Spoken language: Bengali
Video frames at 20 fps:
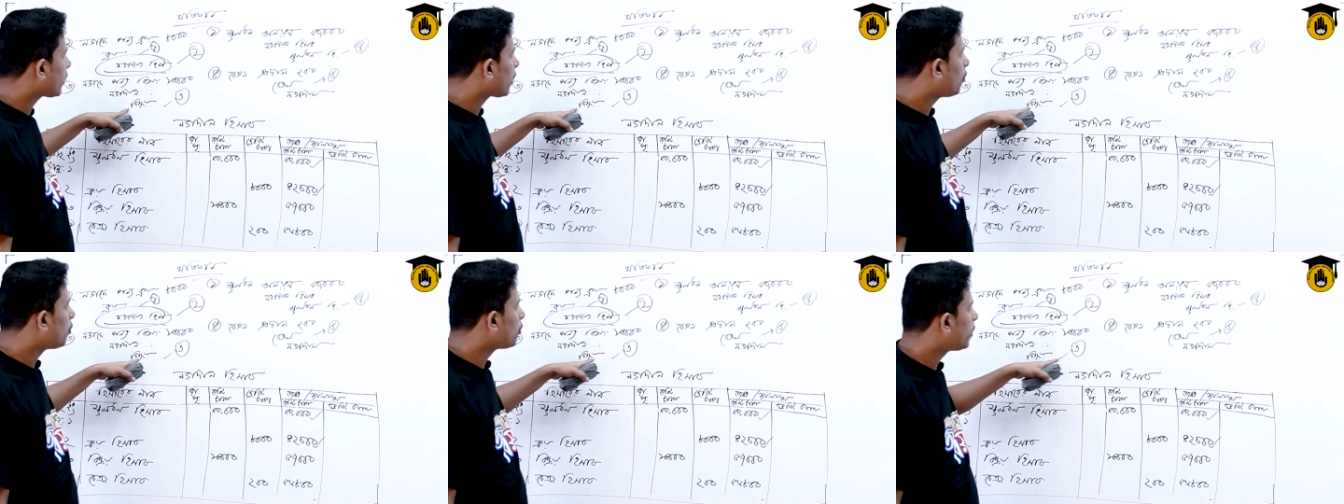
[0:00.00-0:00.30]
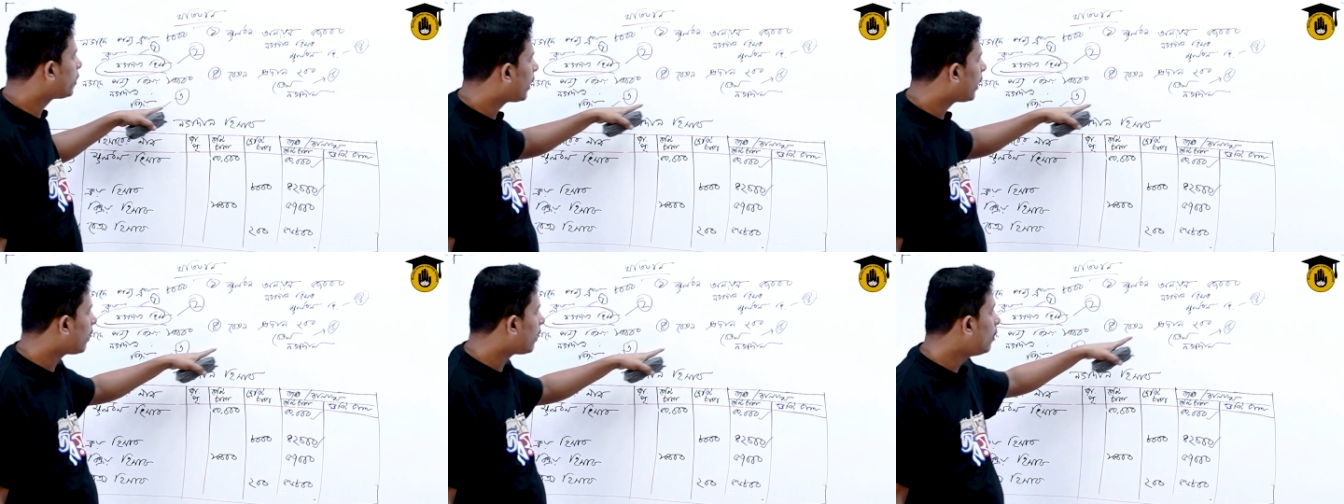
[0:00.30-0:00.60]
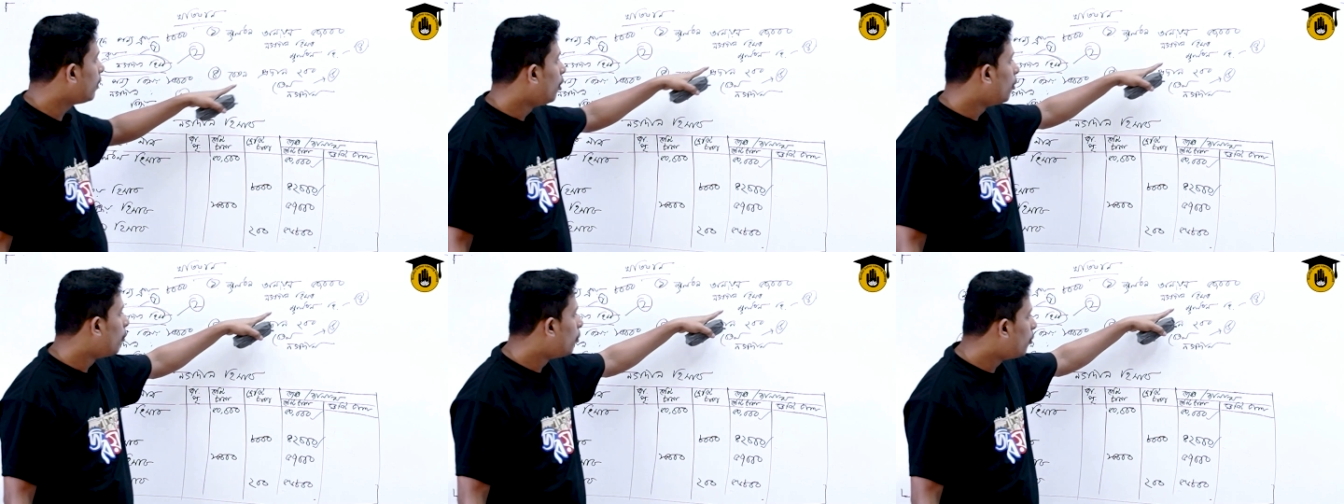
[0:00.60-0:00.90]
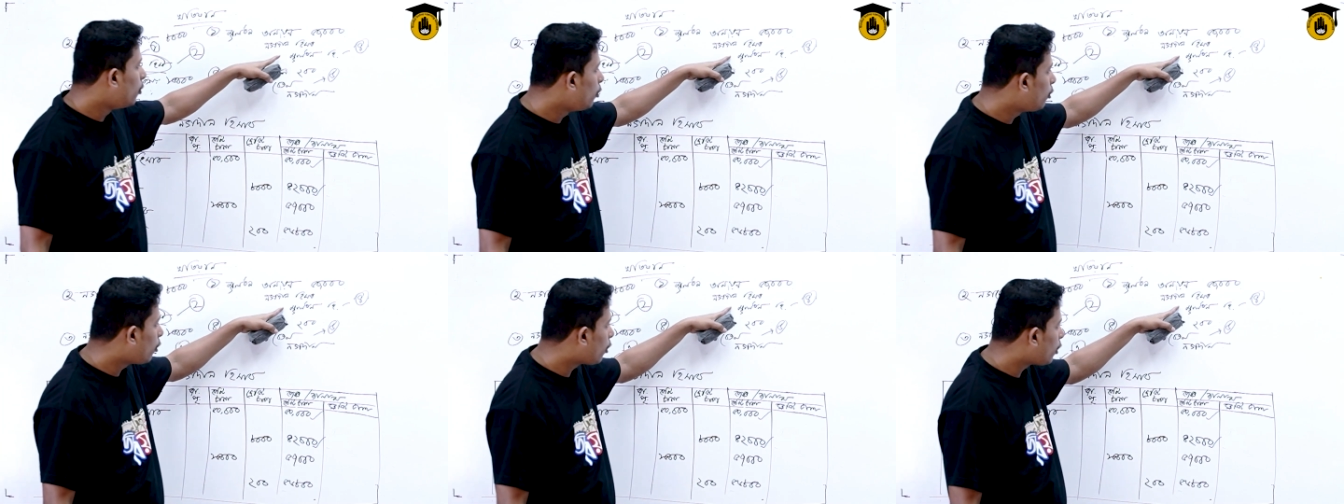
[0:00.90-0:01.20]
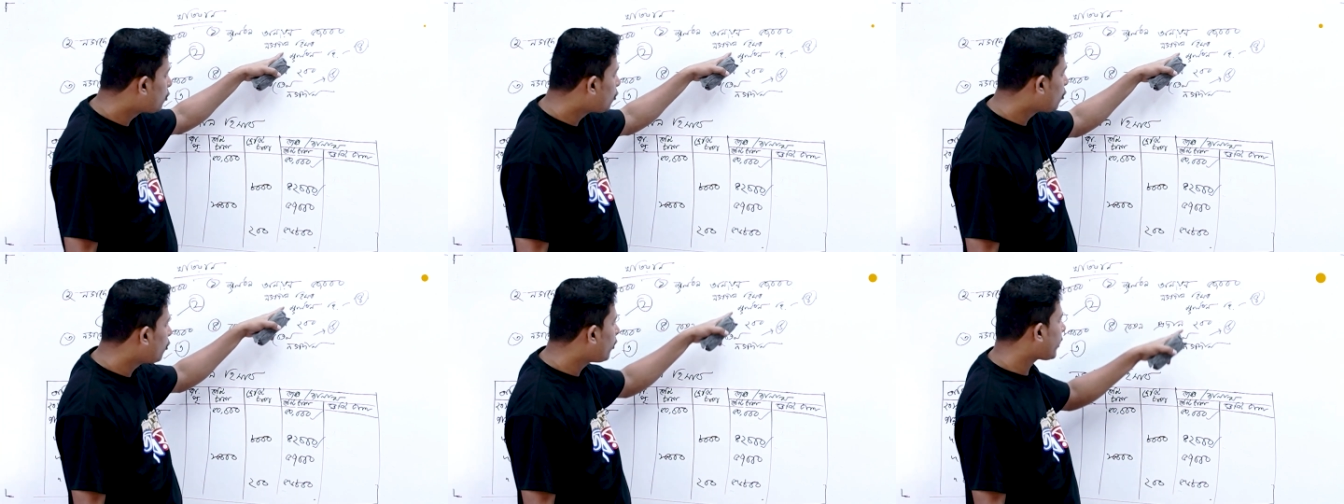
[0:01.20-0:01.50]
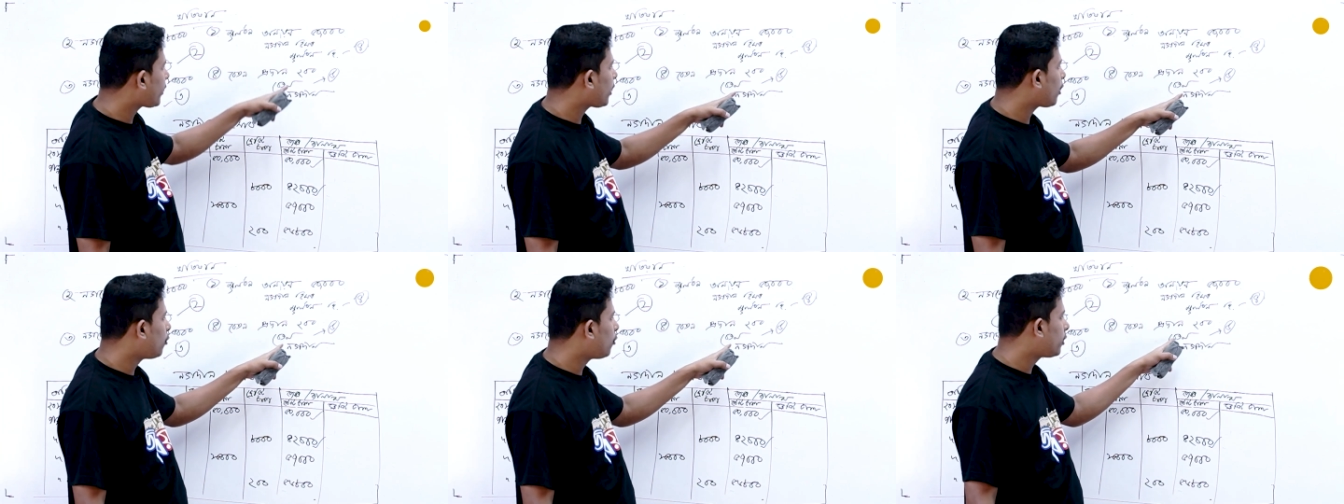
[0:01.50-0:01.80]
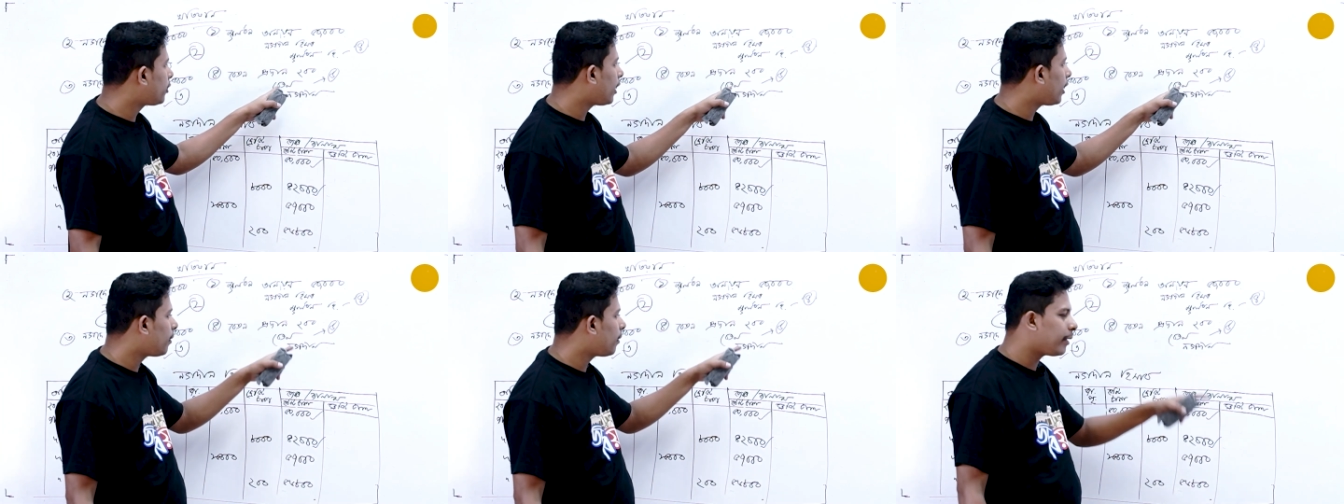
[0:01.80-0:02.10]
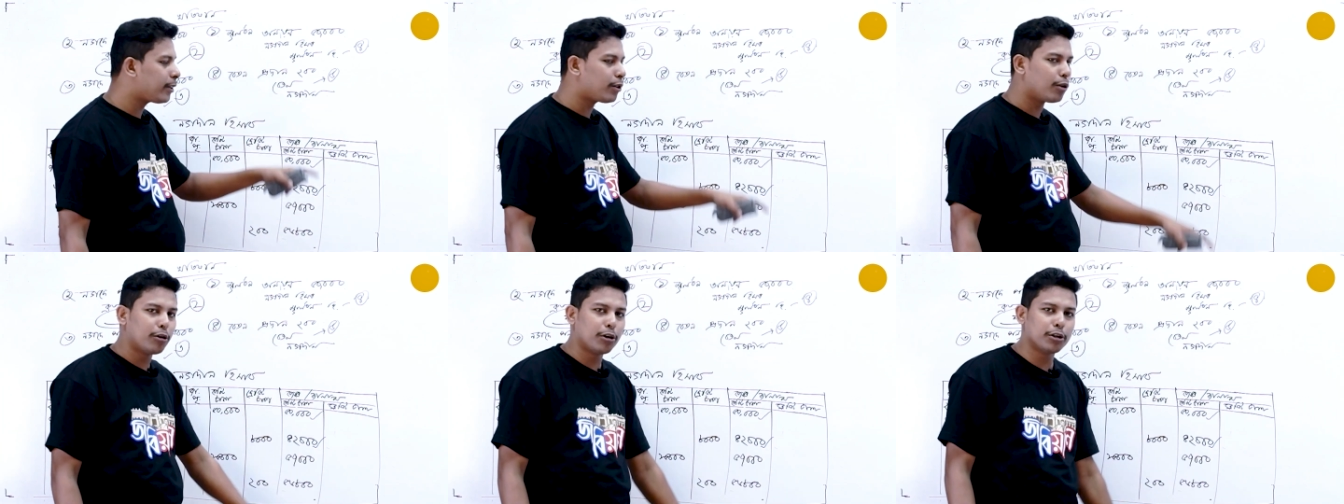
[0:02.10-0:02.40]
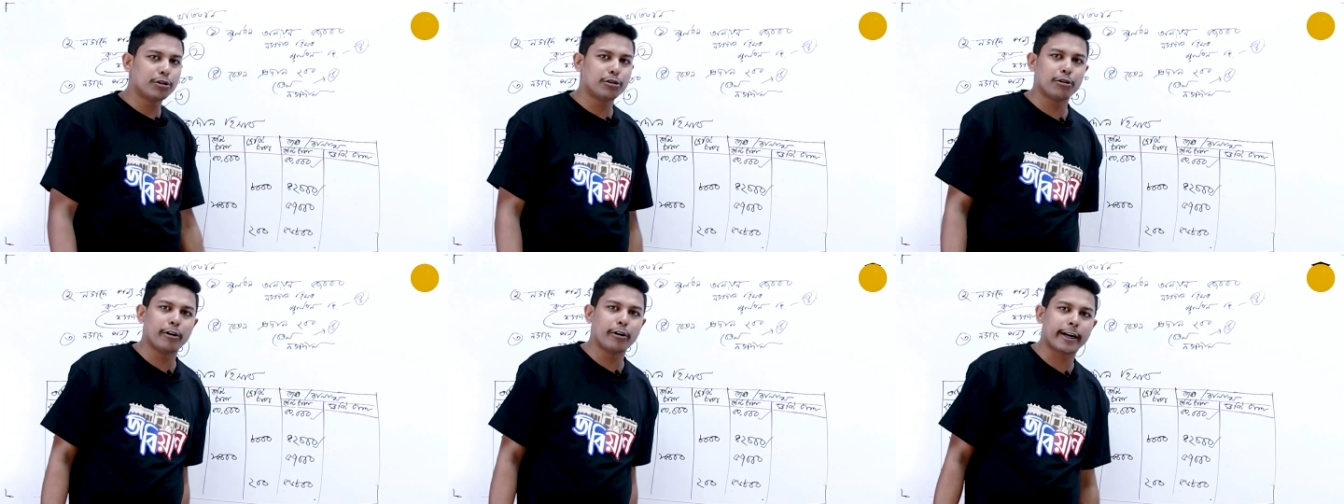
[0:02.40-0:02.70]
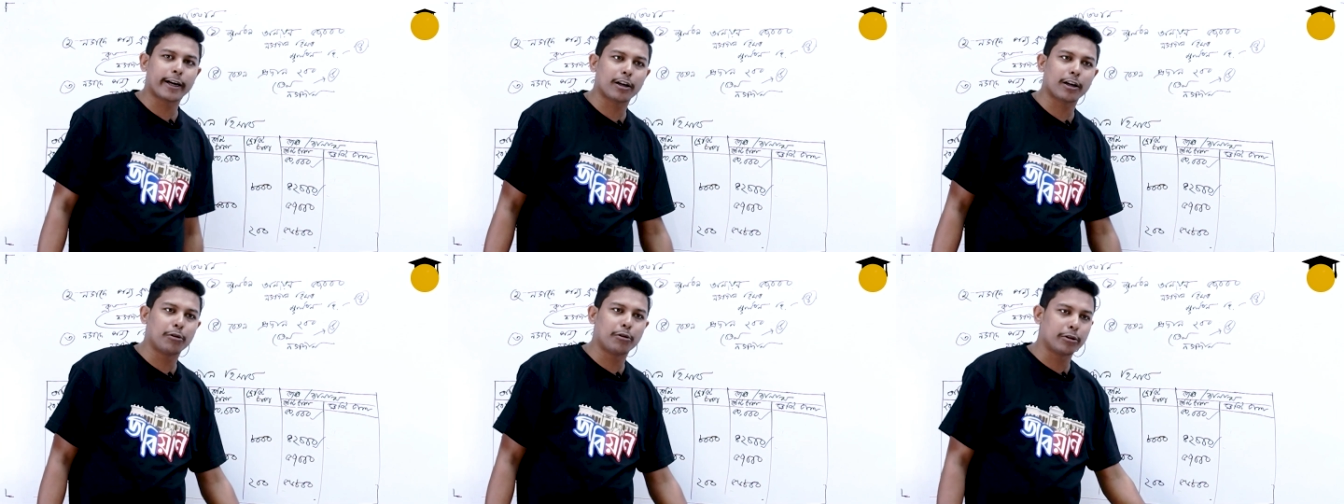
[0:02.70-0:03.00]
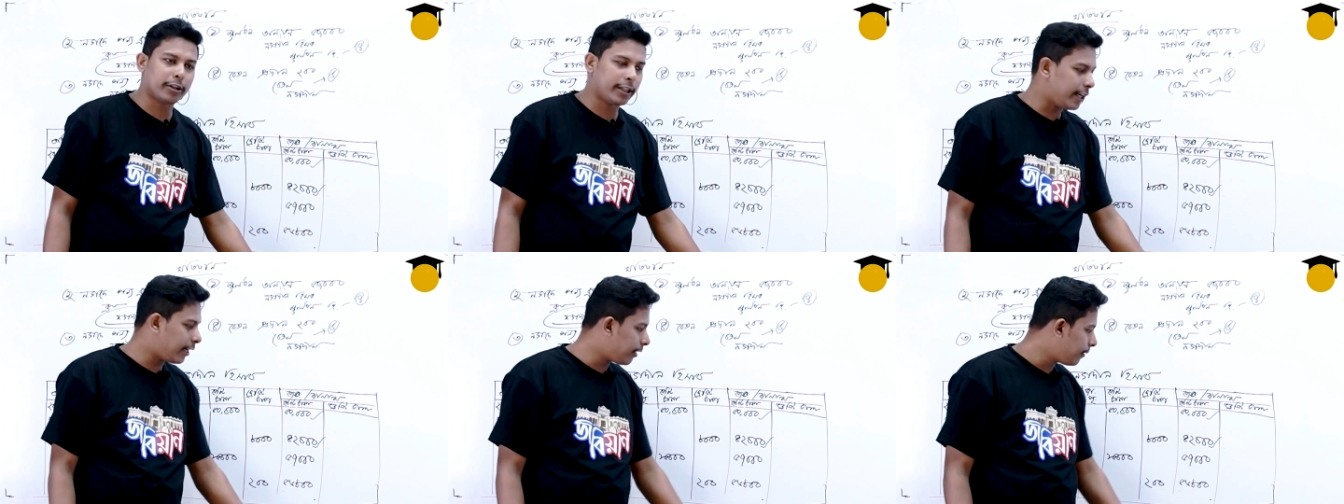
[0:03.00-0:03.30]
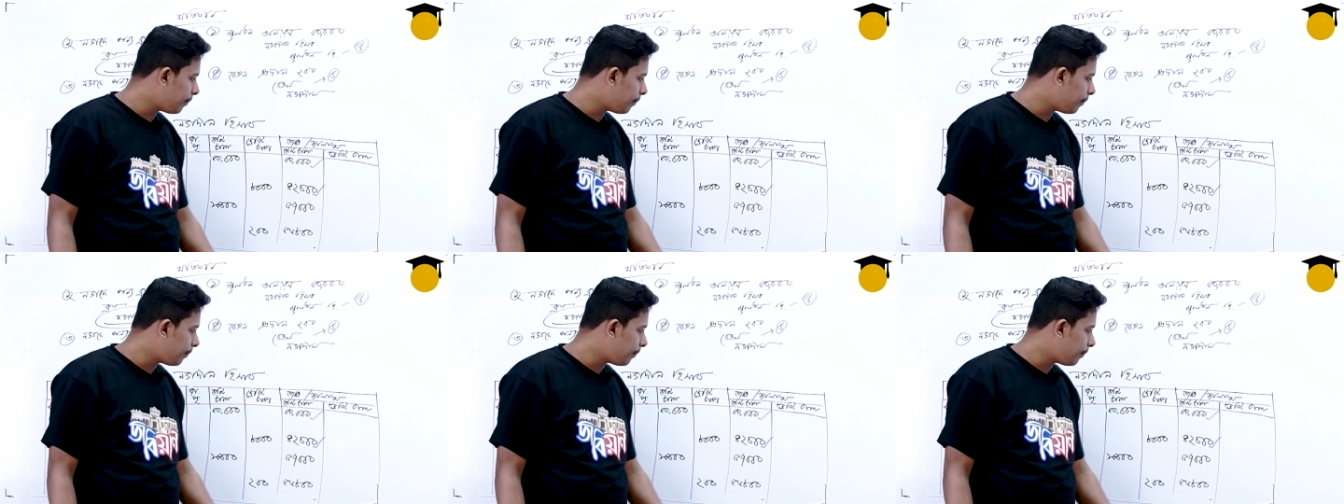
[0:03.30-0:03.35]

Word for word: খতিয়ান মূলধনের জন্য একটা খতিয়ান বেতনের জন্য একটা খতিয়ান